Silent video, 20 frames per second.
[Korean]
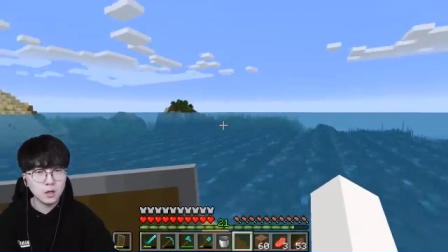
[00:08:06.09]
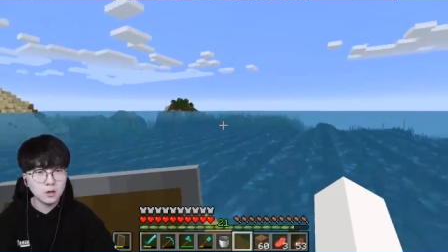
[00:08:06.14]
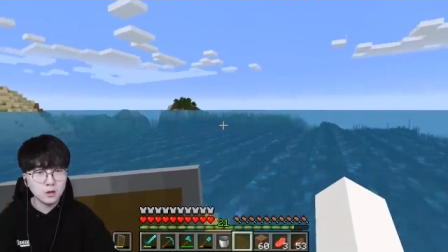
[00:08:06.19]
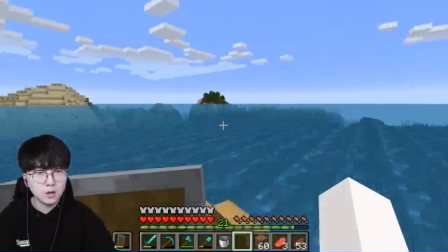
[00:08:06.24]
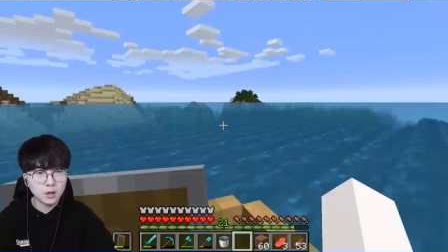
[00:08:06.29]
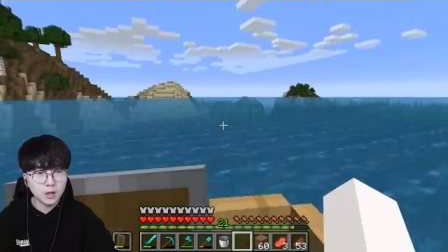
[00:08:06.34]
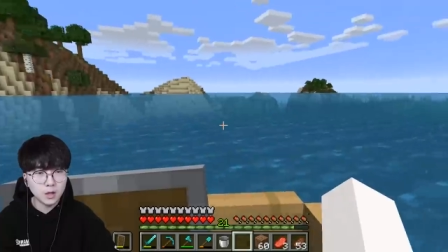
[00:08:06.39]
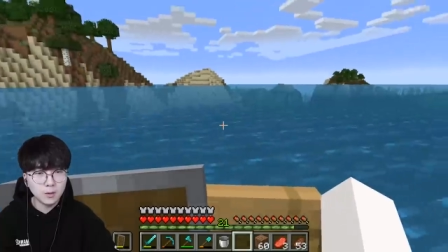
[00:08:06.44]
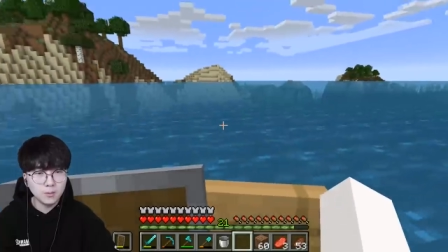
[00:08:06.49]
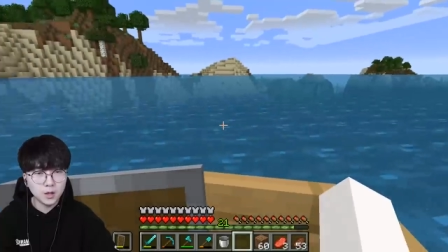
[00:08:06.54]

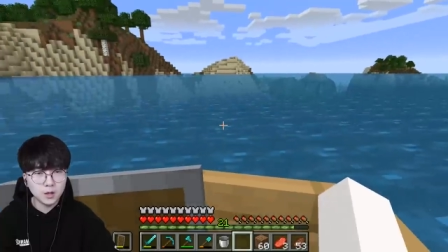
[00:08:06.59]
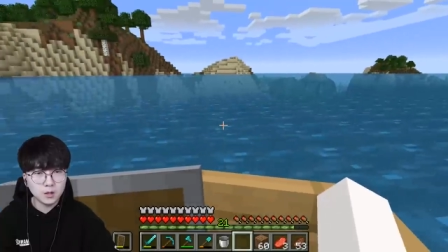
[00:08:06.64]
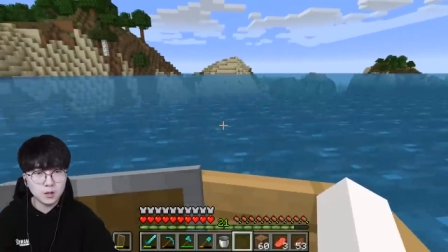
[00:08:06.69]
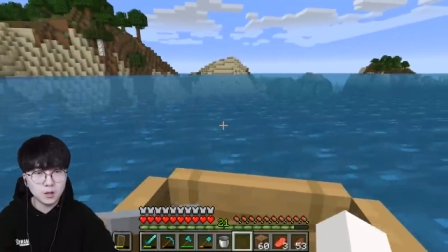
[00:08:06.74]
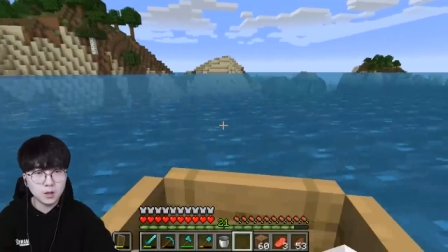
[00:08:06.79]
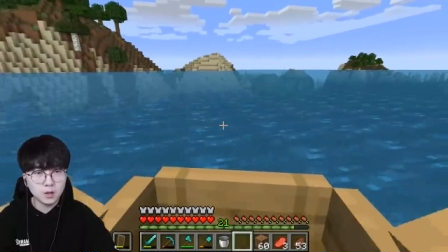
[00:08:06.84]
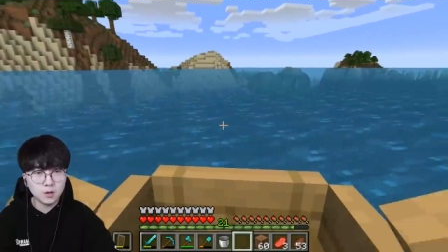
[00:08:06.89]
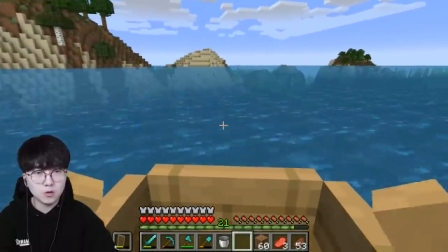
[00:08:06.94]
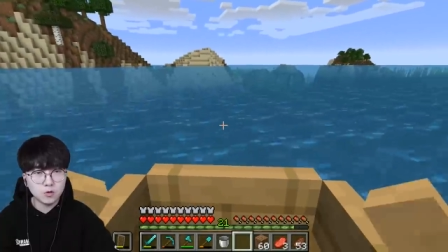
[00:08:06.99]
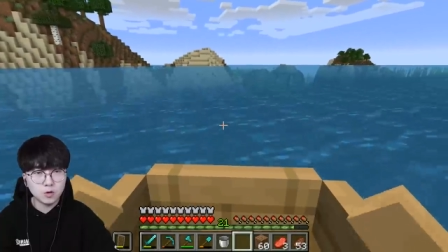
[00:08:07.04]
여기 한
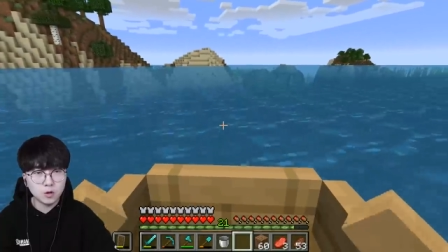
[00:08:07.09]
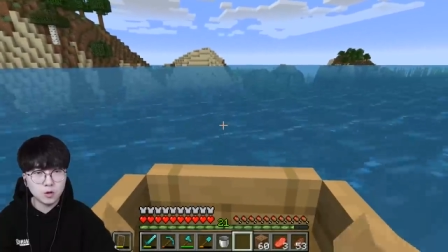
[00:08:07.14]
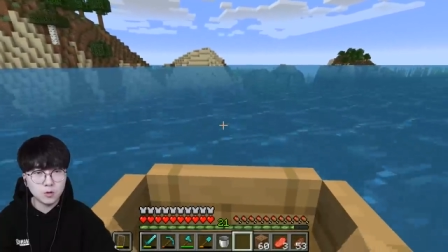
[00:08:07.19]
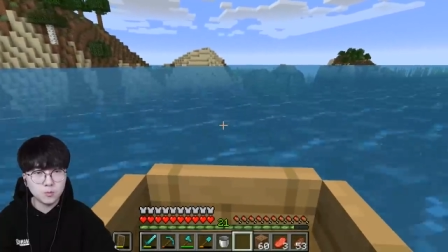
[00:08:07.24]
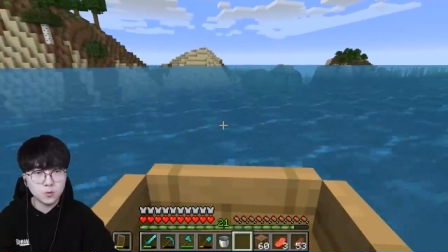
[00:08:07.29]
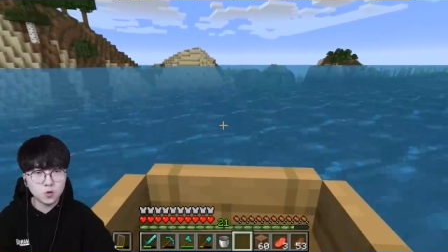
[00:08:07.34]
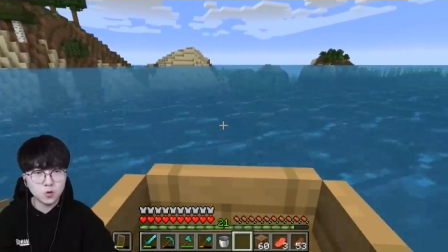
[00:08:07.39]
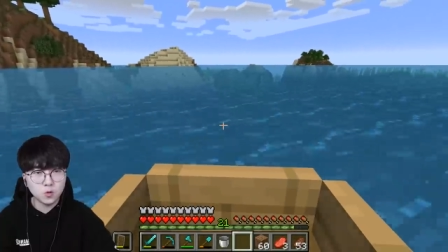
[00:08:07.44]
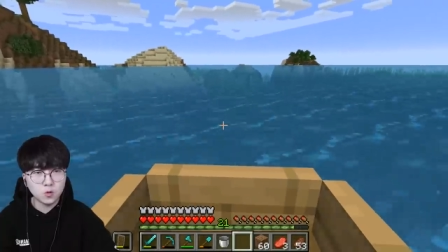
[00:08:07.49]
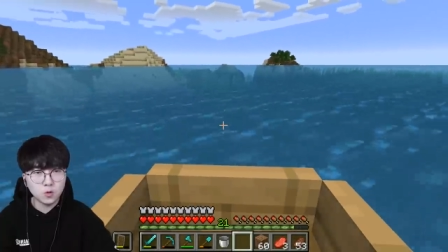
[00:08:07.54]
바퀴
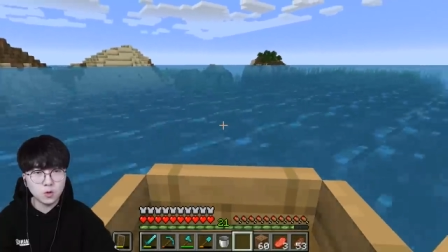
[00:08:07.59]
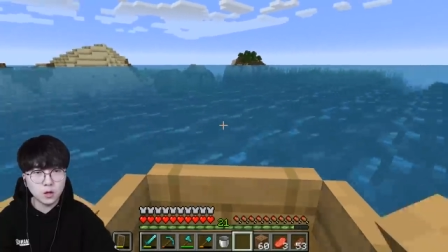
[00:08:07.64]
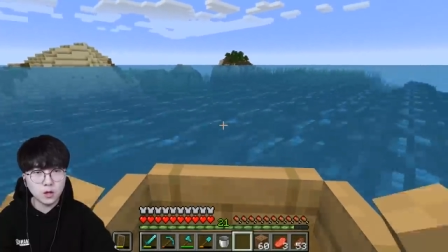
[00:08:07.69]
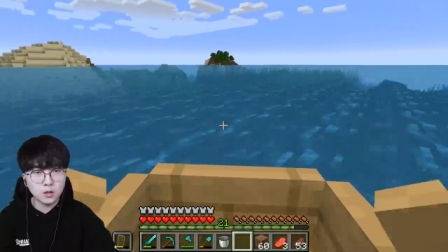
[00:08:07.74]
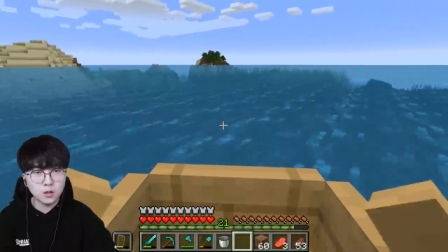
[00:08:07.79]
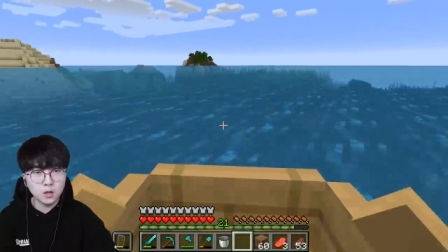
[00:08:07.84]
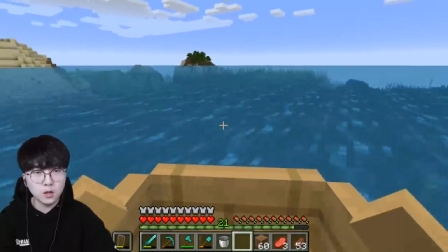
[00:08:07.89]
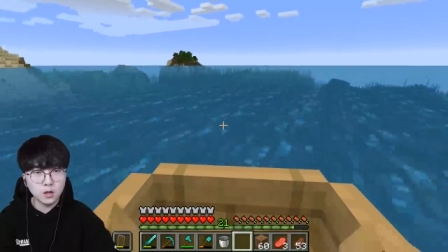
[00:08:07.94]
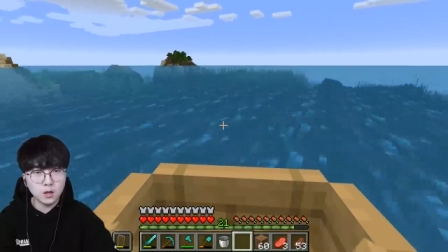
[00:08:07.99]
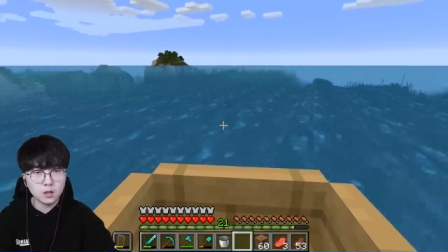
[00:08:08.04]

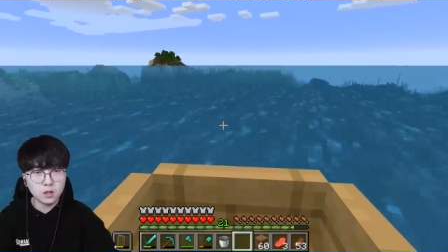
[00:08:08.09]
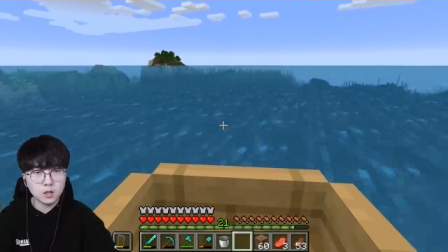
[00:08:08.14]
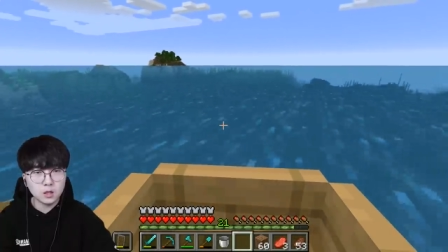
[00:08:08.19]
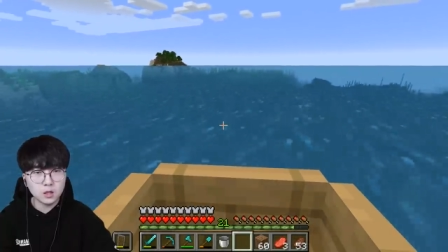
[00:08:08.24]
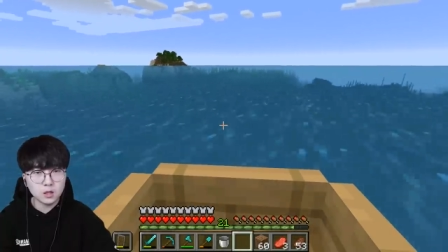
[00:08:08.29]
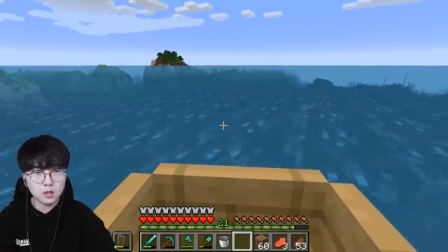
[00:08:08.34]
뒤쪽에는 진짜